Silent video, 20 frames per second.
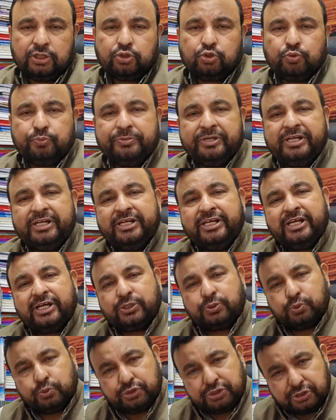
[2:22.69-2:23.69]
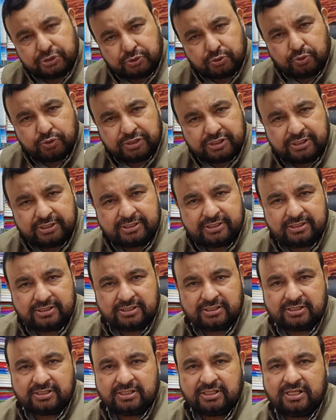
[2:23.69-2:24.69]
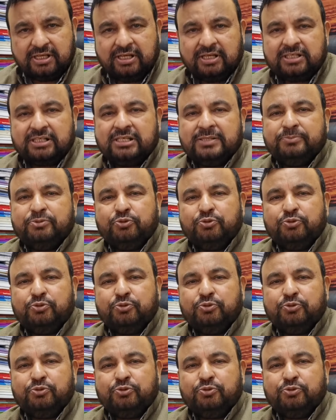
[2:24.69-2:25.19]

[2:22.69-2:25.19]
तो मेरी यह कोशिश होगी कि